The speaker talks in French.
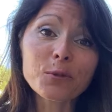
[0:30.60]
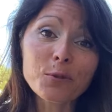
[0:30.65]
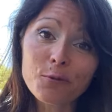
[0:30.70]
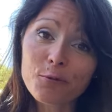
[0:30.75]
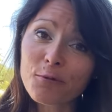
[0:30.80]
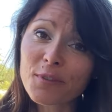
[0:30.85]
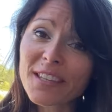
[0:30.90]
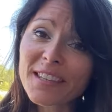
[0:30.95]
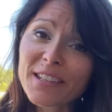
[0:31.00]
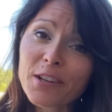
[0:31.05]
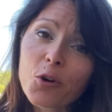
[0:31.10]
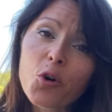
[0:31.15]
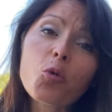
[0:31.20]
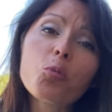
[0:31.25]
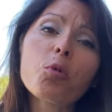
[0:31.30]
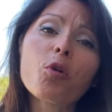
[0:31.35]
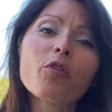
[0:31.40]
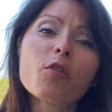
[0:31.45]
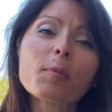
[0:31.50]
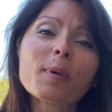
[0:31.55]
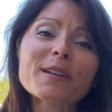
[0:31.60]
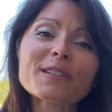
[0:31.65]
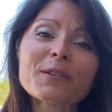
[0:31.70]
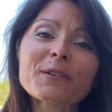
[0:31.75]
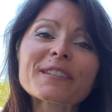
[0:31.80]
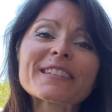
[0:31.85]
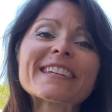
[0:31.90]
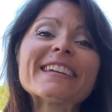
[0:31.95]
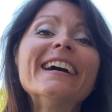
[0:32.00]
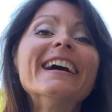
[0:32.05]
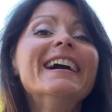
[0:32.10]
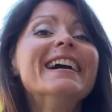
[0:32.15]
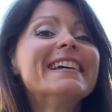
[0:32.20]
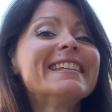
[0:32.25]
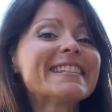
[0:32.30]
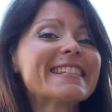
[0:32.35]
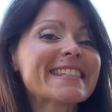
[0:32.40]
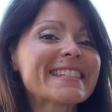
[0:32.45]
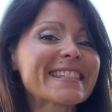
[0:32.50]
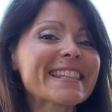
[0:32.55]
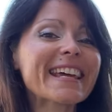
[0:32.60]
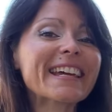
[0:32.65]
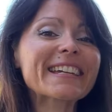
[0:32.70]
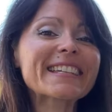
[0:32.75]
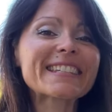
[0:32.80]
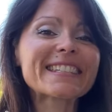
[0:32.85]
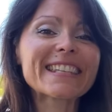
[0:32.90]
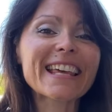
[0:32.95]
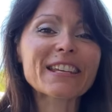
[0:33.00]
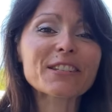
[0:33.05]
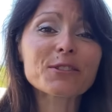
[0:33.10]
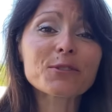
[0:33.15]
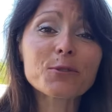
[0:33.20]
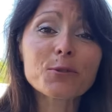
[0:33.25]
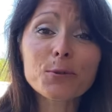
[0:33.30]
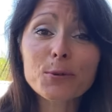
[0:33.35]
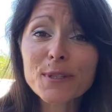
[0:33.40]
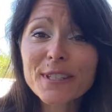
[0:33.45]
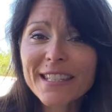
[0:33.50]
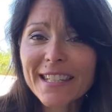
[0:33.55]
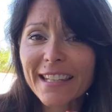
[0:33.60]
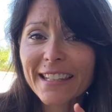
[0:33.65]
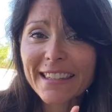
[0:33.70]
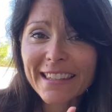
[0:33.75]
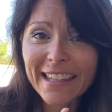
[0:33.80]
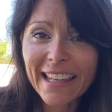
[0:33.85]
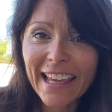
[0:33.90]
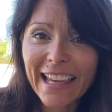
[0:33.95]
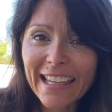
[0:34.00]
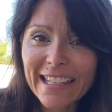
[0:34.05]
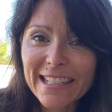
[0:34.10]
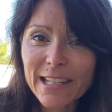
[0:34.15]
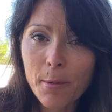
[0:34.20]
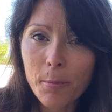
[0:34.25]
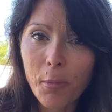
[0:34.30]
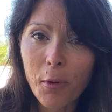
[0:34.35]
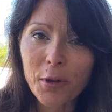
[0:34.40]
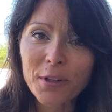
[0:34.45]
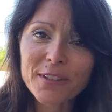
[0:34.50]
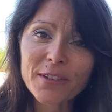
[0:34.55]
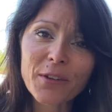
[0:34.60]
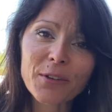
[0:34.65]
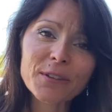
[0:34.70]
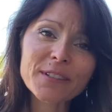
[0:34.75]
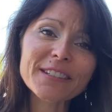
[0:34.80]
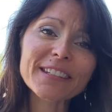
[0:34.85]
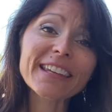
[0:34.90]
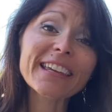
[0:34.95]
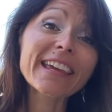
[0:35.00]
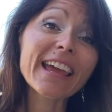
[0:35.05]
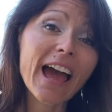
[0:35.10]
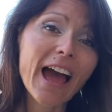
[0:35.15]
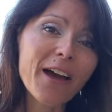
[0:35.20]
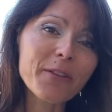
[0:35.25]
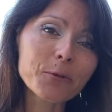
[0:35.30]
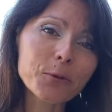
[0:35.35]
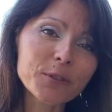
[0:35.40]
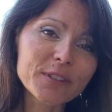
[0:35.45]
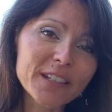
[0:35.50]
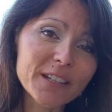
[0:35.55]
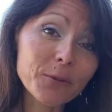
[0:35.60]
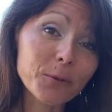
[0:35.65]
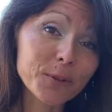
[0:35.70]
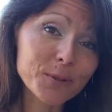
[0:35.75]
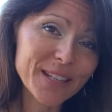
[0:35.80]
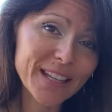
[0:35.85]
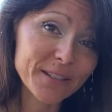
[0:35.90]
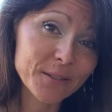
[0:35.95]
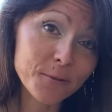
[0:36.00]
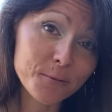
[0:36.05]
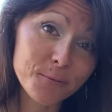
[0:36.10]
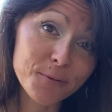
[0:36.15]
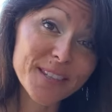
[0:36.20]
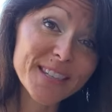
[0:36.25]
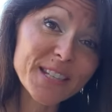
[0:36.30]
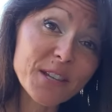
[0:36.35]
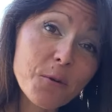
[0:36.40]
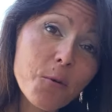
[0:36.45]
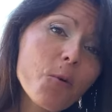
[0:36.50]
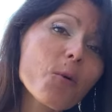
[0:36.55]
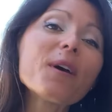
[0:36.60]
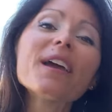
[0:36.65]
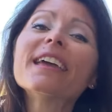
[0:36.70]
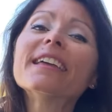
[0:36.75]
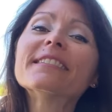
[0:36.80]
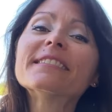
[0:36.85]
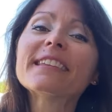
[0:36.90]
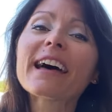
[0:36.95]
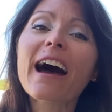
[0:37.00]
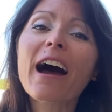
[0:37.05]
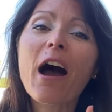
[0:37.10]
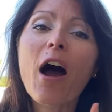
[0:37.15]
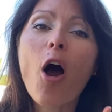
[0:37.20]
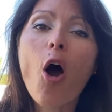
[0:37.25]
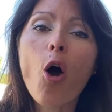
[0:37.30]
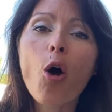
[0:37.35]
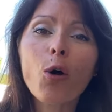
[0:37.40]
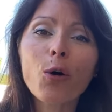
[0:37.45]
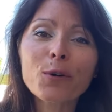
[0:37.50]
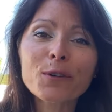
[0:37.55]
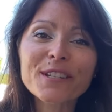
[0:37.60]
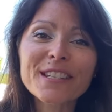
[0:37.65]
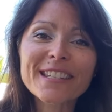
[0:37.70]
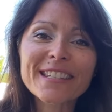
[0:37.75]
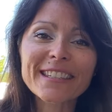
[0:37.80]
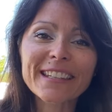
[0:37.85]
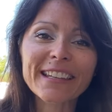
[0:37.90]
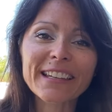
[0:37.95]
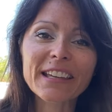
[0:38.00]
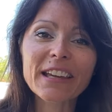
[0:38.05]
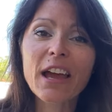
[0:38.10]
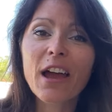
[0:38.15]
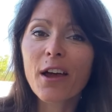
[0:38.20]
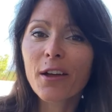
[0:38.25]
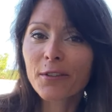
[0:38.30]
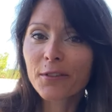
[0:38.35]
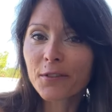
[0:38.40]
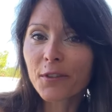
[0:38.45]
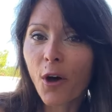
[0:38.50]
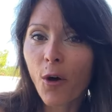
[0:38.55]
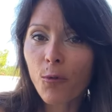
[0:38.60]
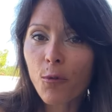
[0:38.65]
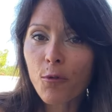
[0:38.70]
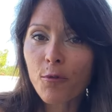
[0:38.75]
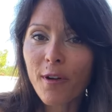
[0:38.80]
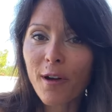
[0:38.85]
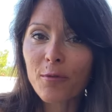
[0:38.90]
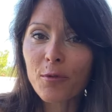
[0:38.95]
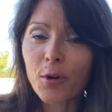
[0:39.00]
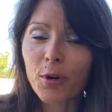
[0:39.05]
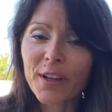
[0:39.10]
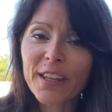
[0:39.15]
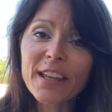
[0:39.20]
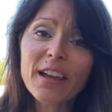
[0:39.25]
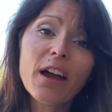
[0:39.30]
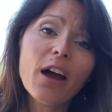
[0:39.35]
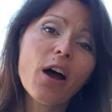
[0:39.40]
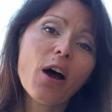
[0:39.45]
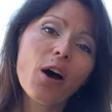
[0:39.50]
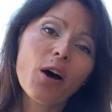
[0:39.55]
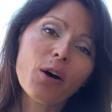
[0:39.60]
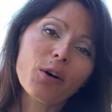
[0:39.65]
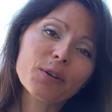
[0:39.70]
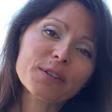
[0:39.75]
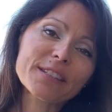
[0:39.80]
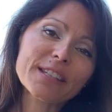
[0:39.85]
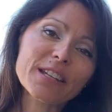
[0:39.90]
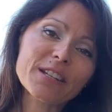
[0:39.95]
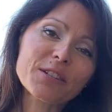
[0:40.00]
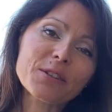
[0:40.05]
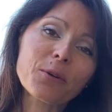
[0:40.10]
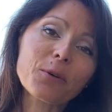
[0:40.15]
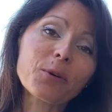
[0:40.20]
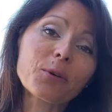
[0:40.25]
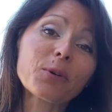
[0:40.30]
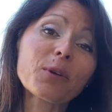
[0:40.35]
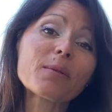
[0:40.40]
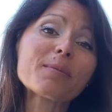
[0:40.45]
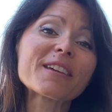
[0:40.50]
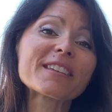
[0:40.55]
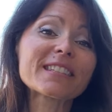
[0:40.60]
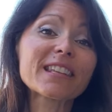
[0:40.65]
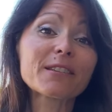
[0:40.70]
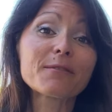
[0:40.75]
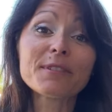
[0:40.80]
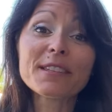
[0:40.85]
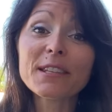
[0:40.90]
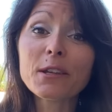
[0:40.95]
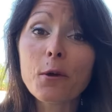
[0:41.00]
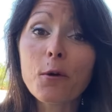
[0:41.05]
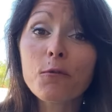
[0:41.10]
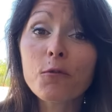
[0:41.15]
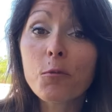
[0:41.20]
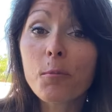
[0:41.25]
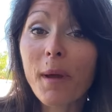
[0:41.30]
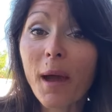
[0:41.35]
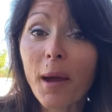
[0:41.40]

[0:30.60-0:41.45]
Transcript: une vidéo pour vous présenter 5 astuces très importantes et à noter. Donc cette vidéo est à enregistrer dans vos favoris en sachant que eh bien, cette vidéo vous